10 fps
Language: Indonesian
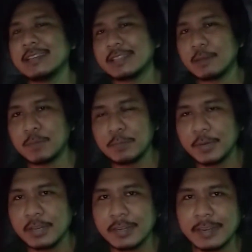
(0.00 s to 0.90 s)
tapi
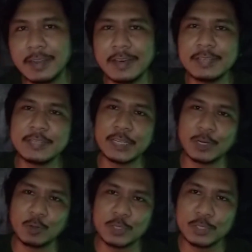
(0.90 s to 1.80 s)
mengenai
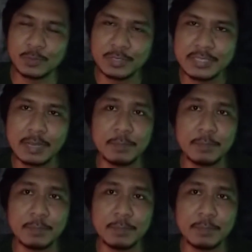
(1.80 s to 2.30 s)
dekonstruksi.